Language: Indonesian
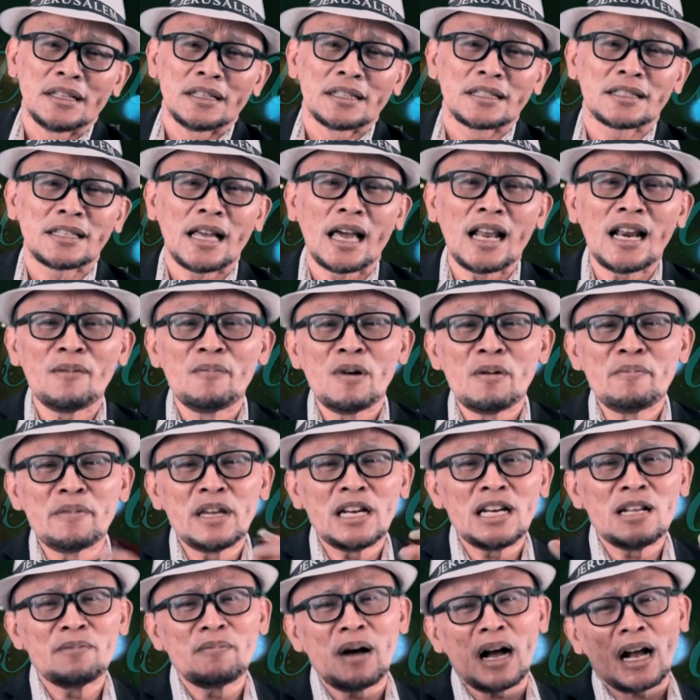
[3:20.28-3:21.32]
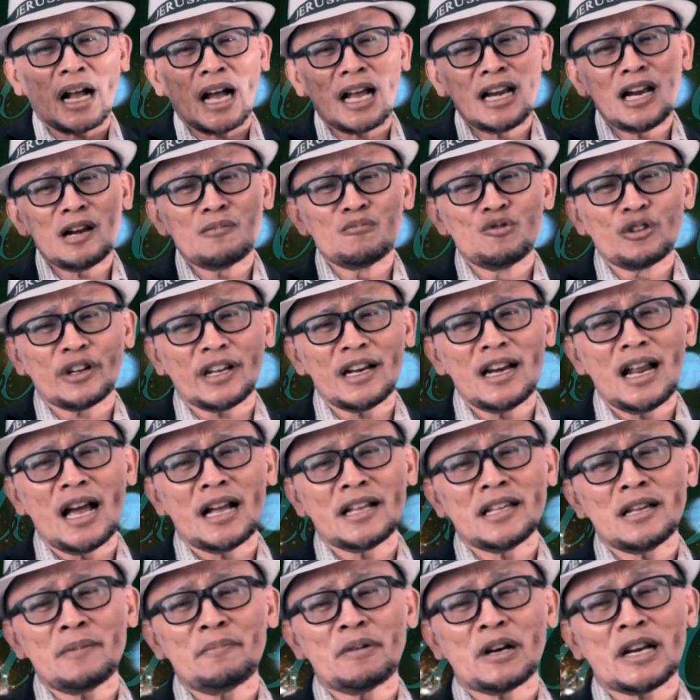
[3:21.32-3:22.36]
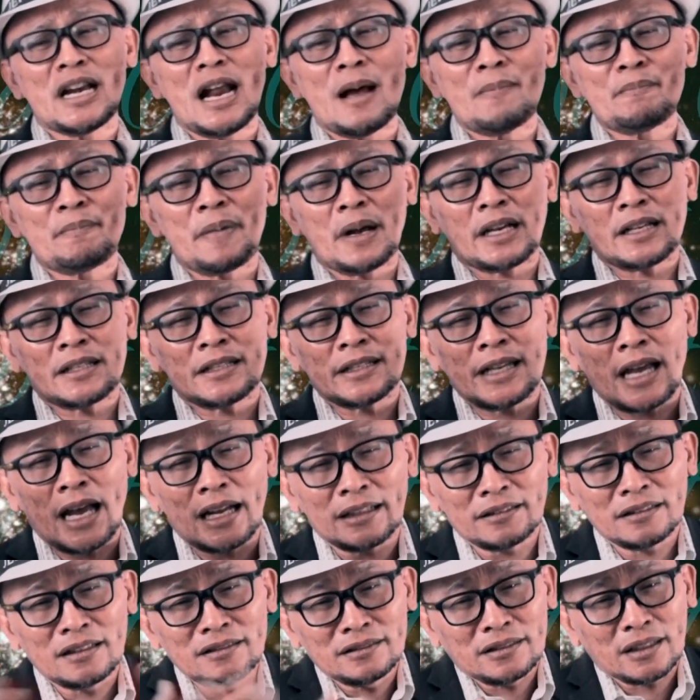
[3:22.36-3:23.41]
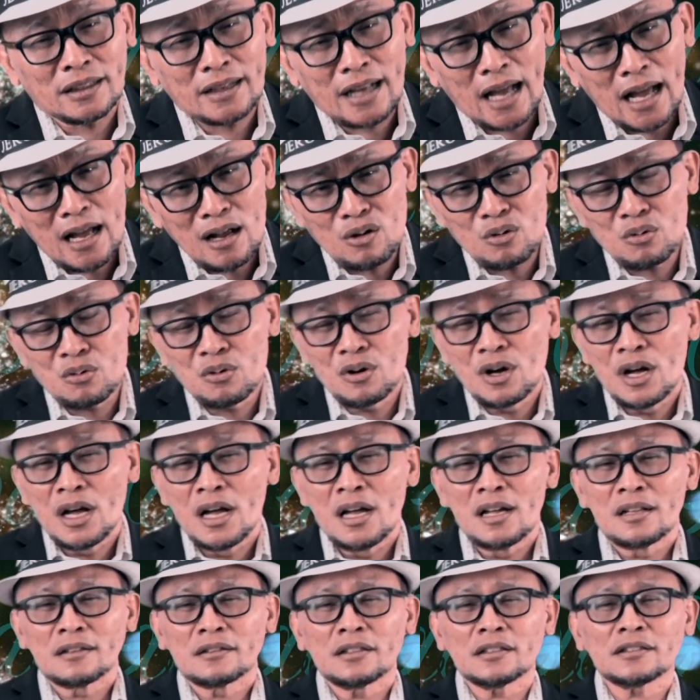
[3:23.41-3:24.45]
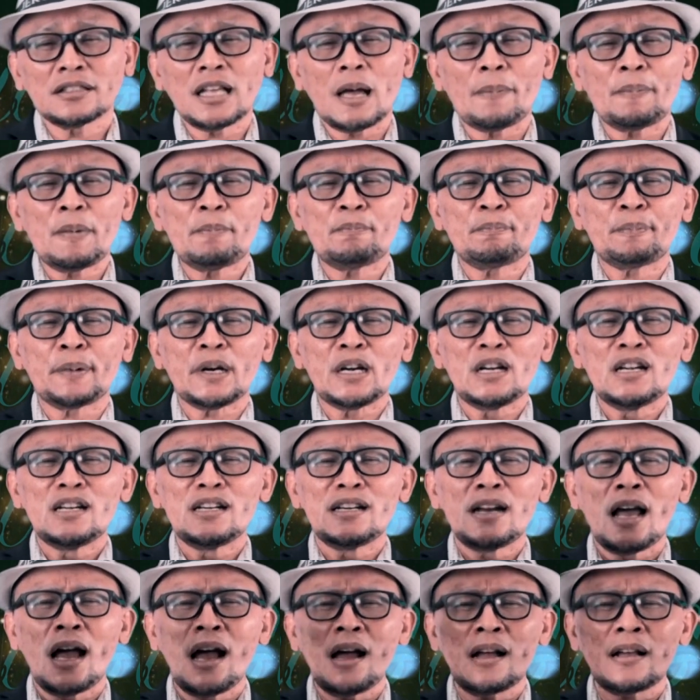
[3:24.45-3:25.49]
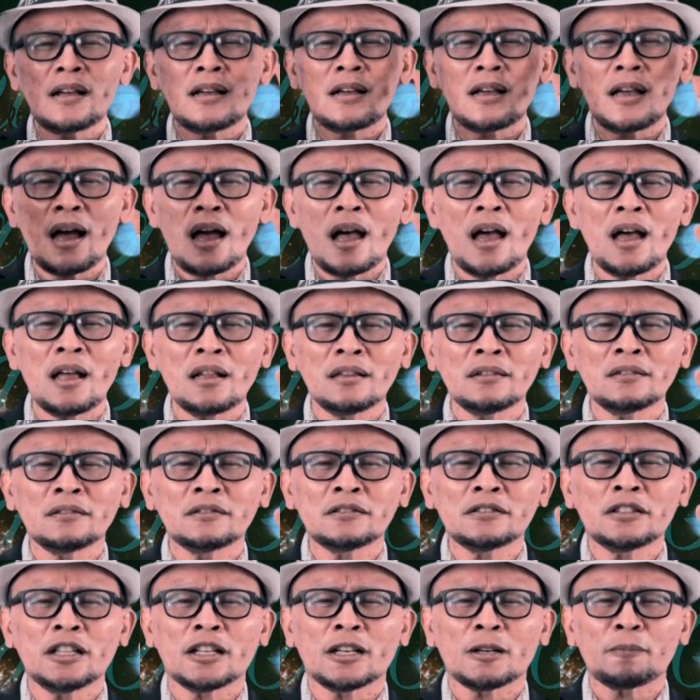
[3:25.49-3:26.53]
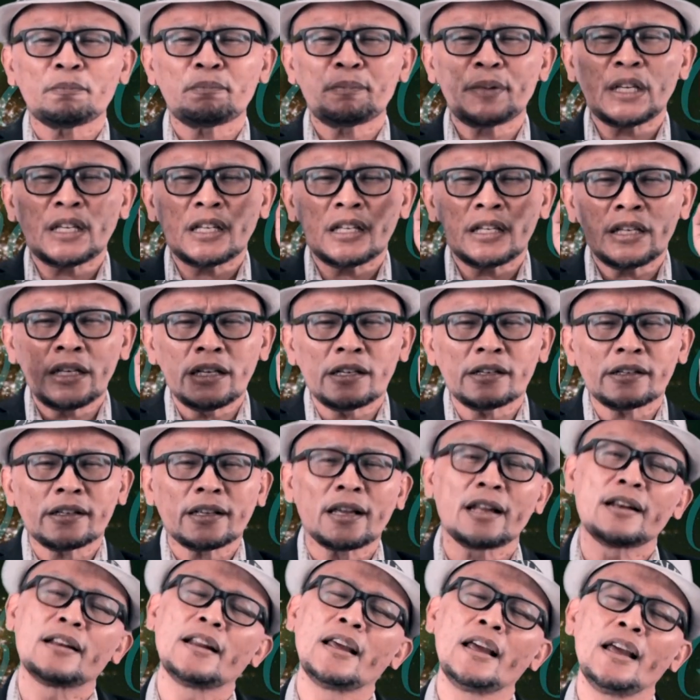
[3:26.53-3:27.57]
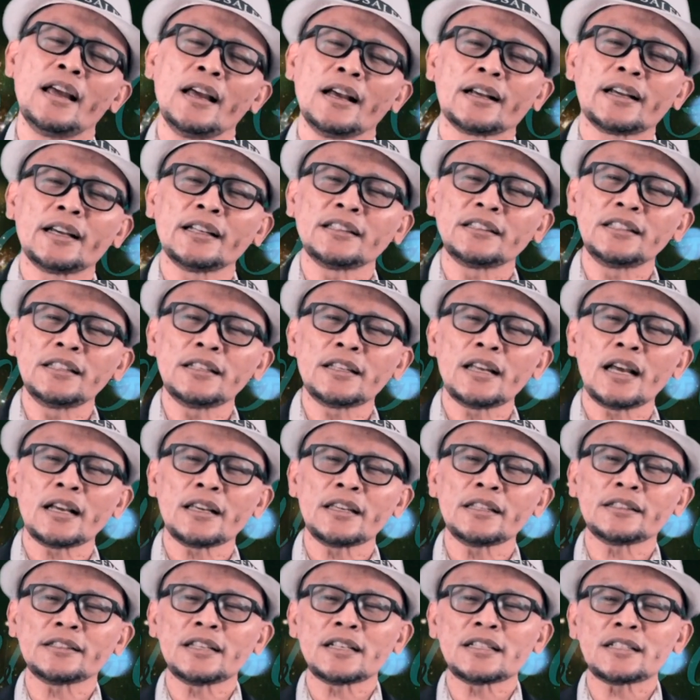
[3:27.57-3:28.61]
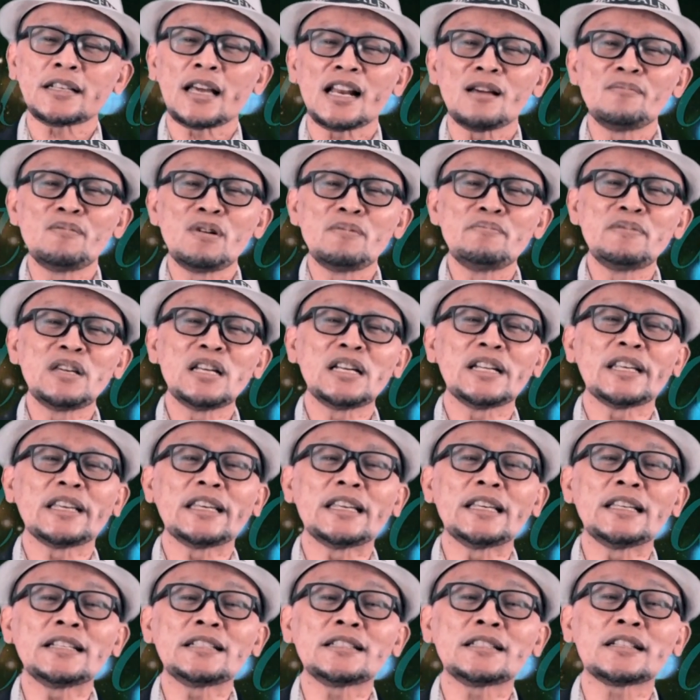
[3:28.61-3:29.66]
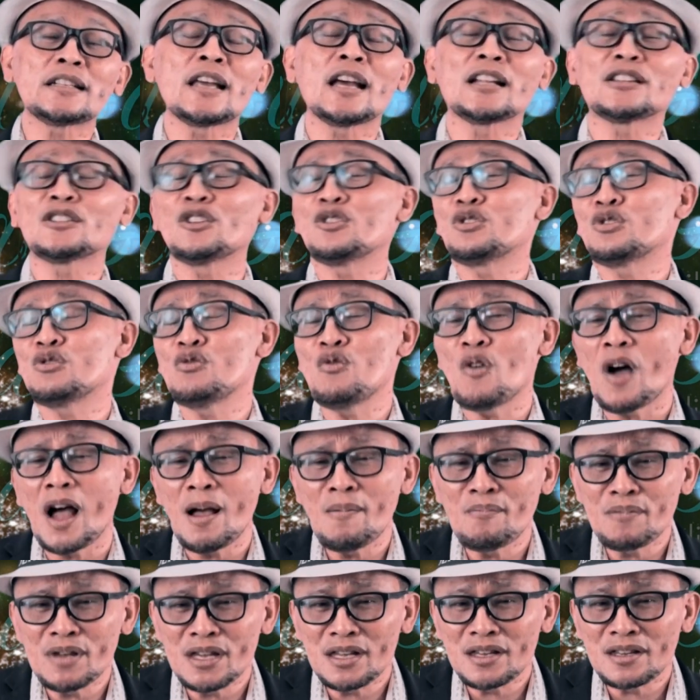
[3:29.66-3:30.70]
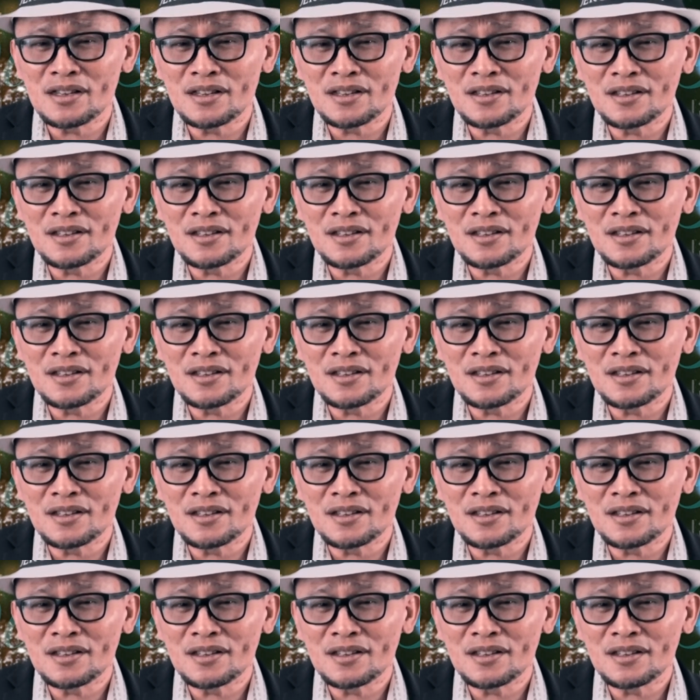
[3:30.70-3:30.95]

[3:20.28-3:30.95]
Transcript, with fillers: Salah memilih makanan mungkin hanya berdampak kesehatan terganggu, tetapi pernahkah terpikirkan ketika kita salah memilih istri atau suami?